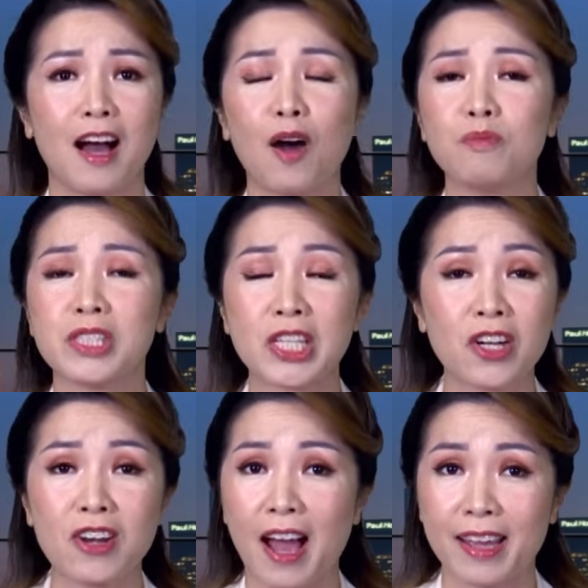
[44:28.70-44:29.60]
ông chỉ
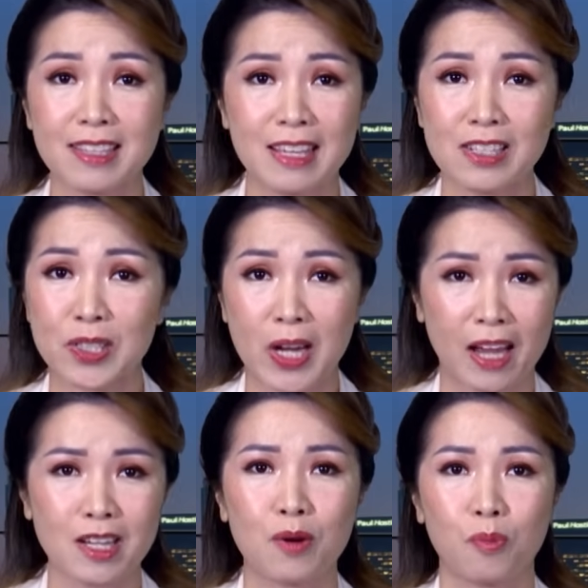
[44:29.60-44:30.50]
có đại diện cho
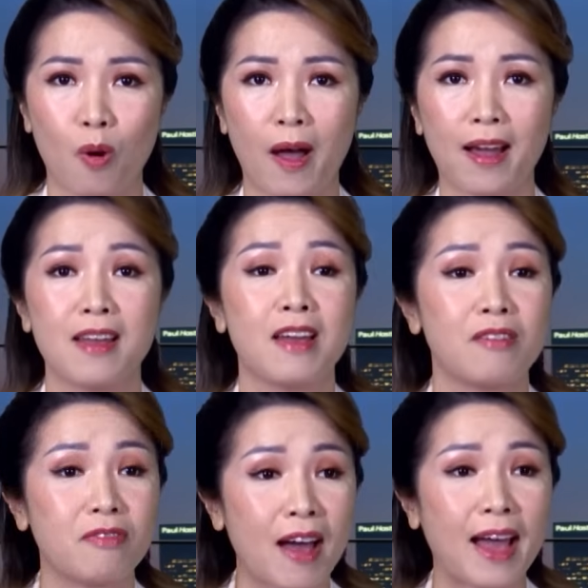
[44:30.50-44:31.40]
đảng Cộng Hòa
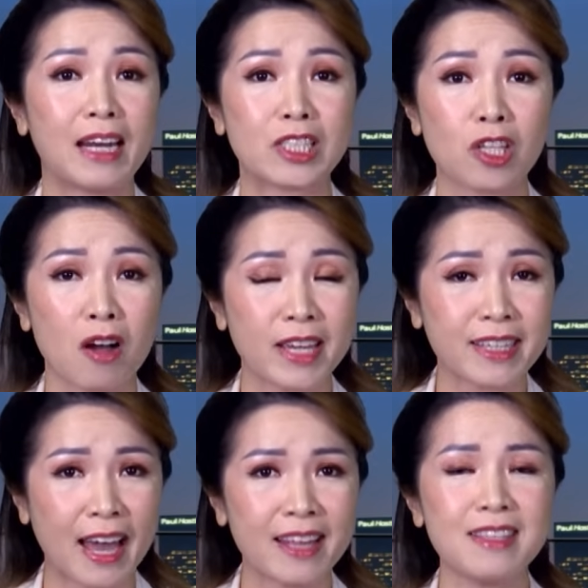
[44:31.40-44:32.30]
và là cho cái
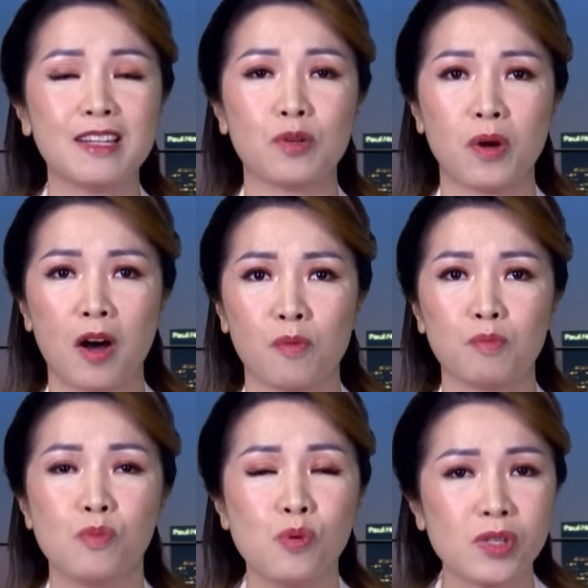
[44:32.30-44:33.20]
cá nhân của
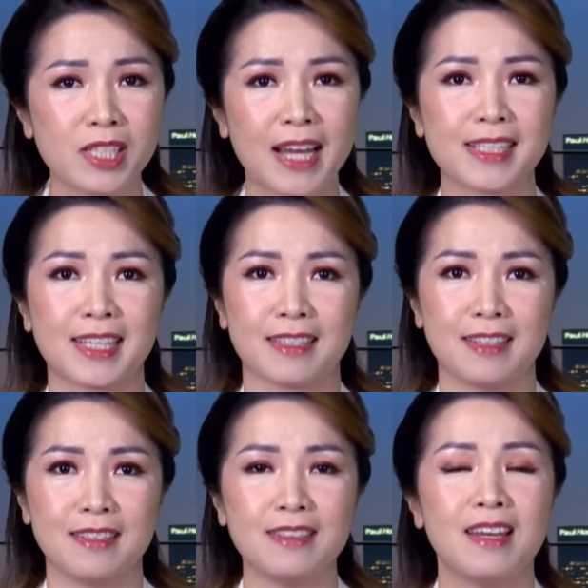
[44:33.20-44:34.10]
ông muốn ra tranh
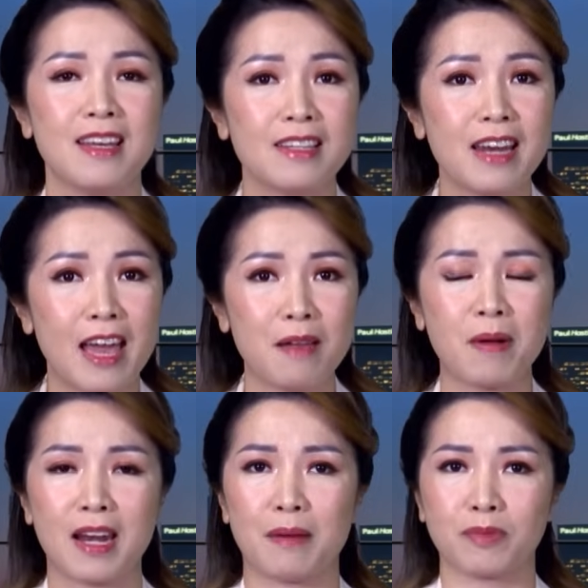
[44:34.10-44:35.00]
cử để
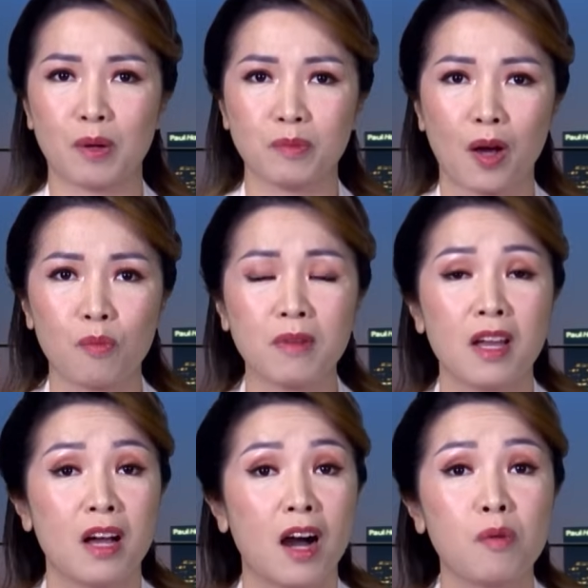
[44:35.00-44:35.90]
mà làm tổng thống.
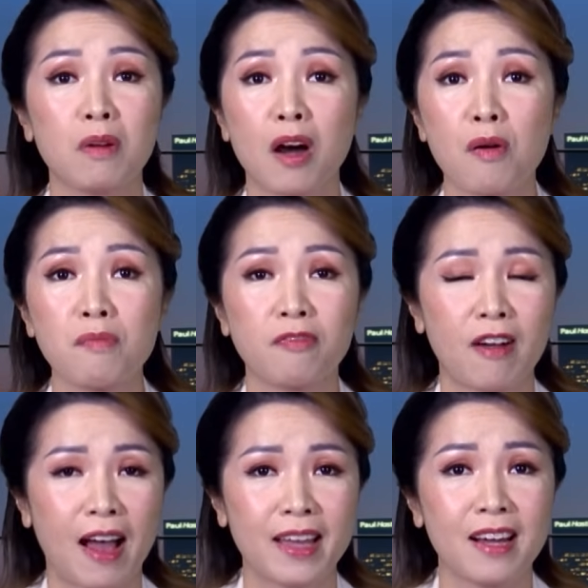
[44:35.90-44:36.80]
Ông không
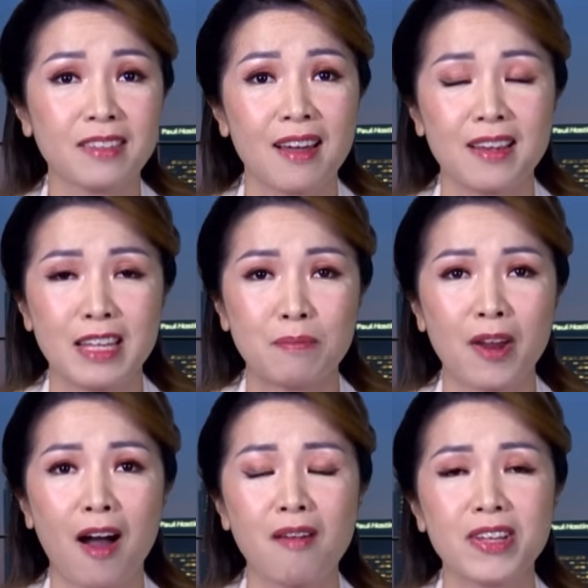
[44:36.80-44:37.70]
phải ở thời điểm
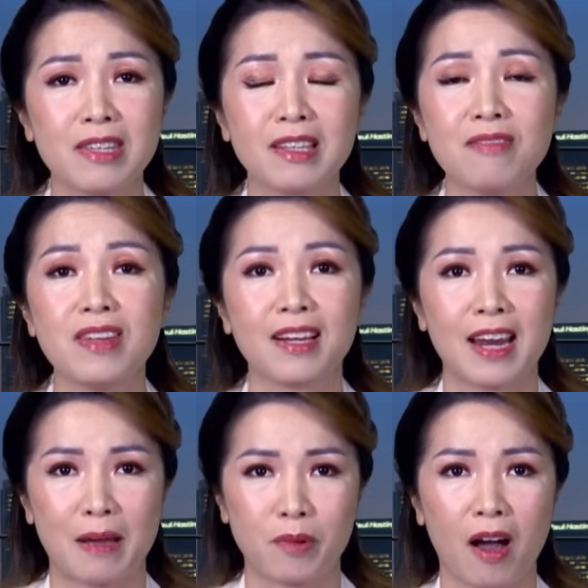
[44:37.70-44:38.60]
đó và những cái việc
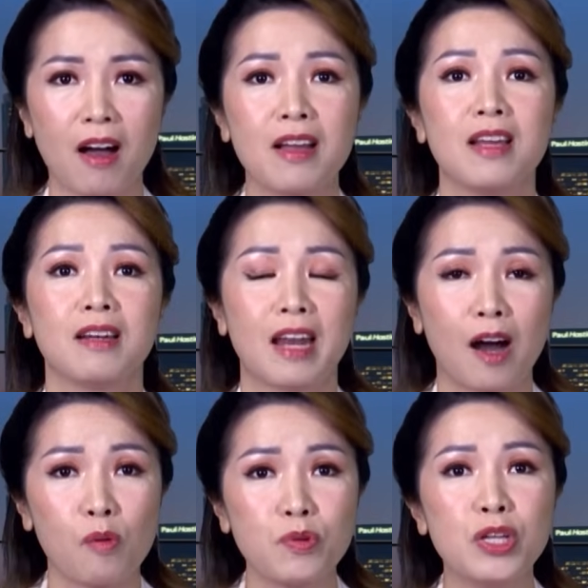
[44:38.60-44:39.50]
làm đó là
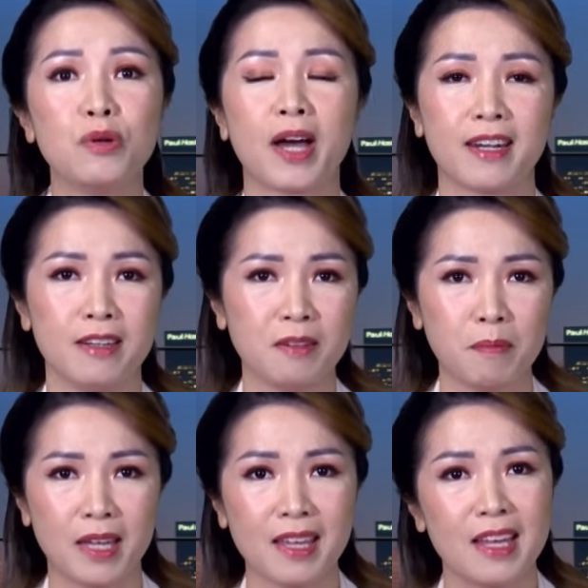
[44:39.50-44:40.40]
ông điều hành nước
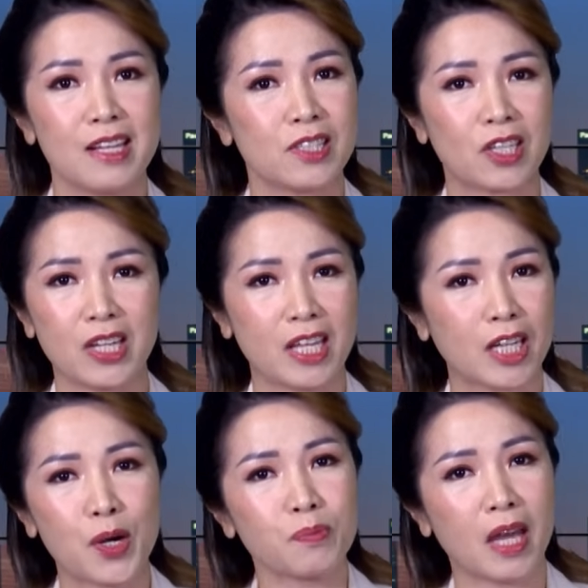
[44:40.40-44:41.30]
Mỹ. Cho nên
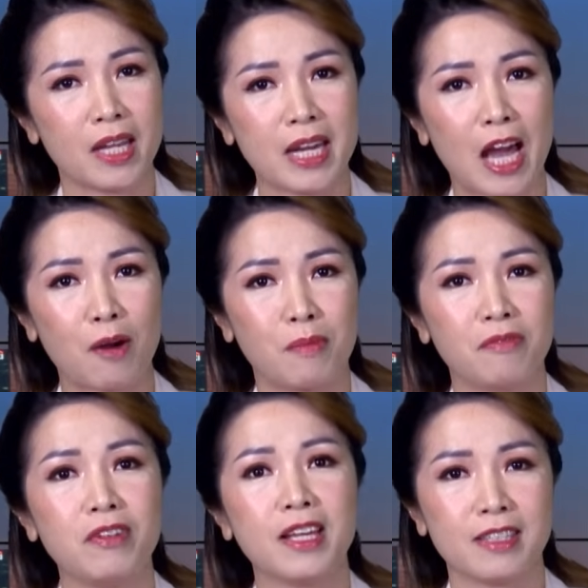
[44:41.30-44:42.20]
không thể nào mà
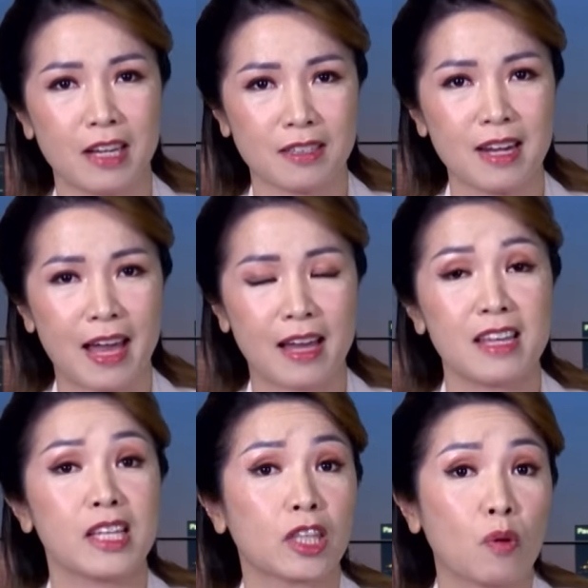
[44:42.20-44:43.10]
viện dẫn là
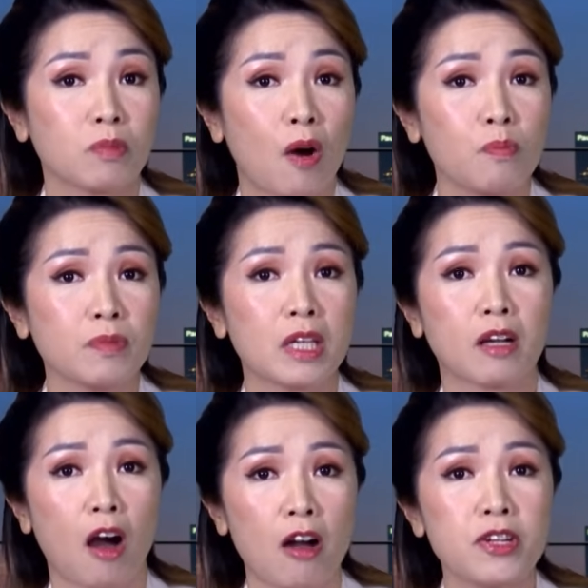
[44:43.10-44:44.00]
tổng thống thì
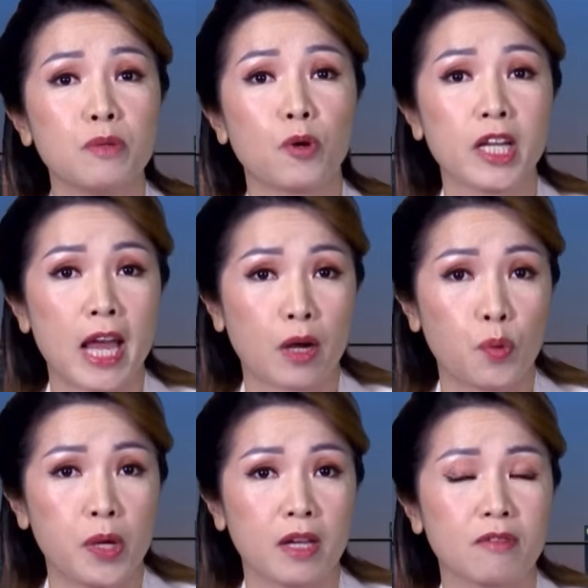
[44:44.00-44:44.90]
có được một cái đặc
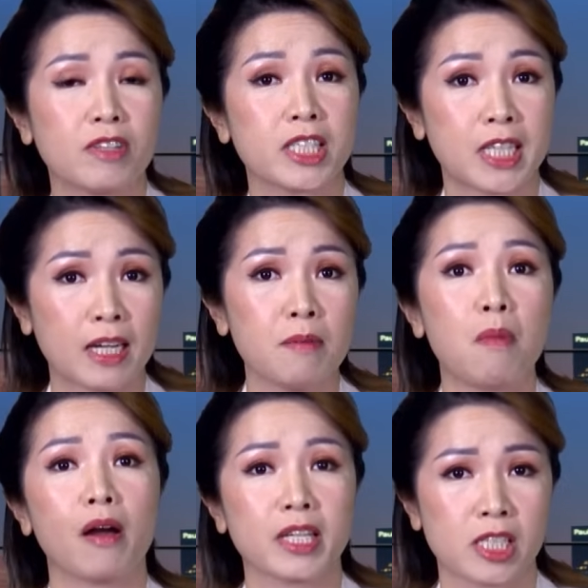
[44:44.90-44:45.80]
quyền và tránh
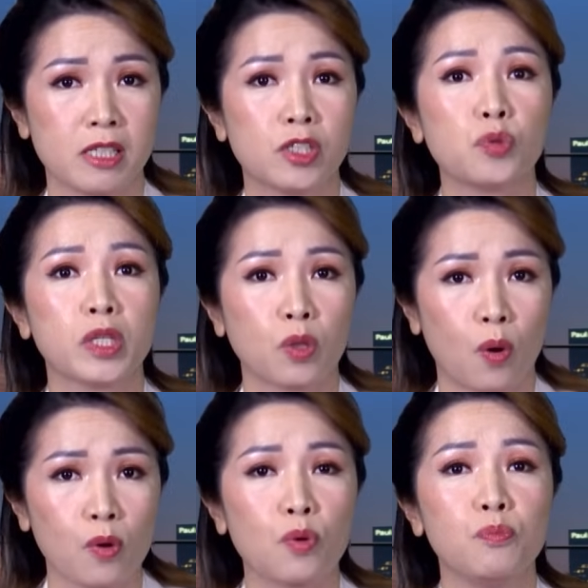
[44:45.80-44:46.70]
mọi cái sự truy
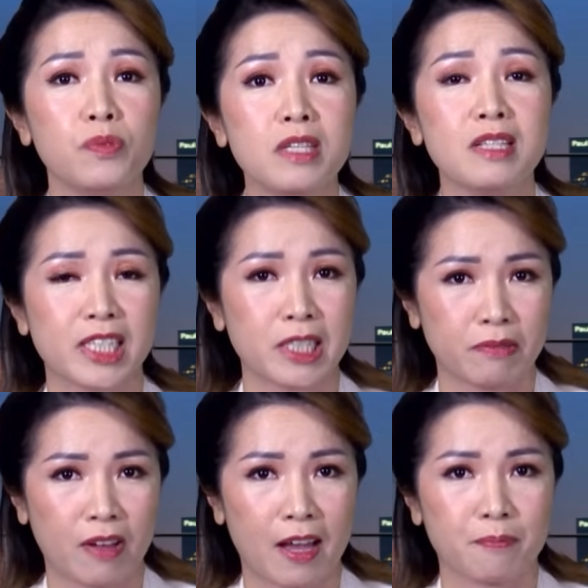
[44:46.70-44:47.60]
tố cũng như là
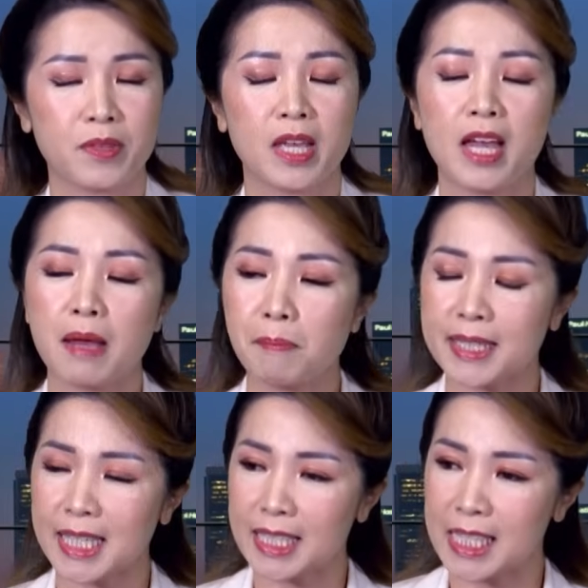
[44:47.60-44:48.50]
trừng phạt. Bà
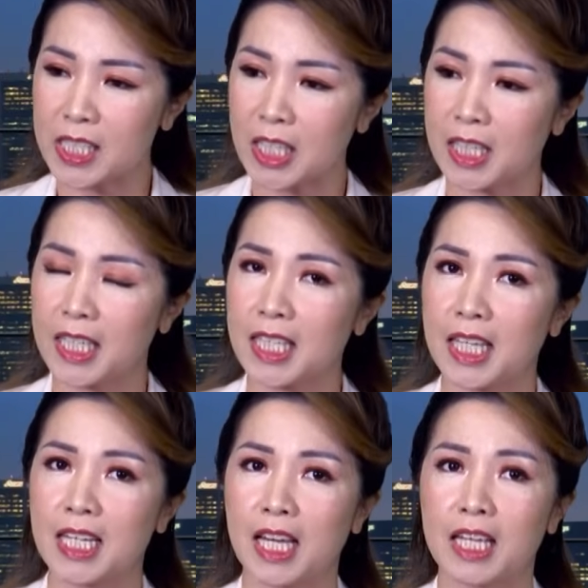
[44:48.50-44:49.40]
Tanya Chutkan
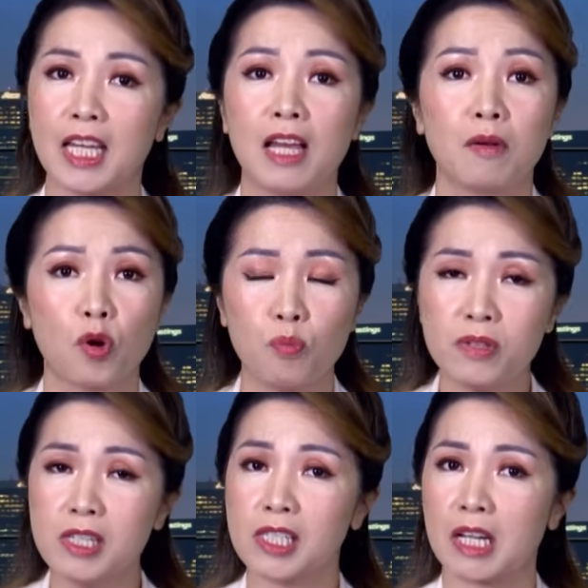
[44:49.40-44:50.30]
kỳ này cũng
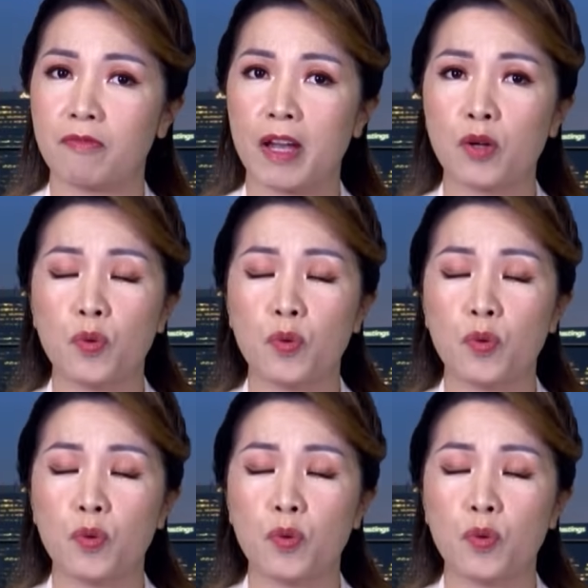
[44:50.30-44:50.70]
đưa ra phán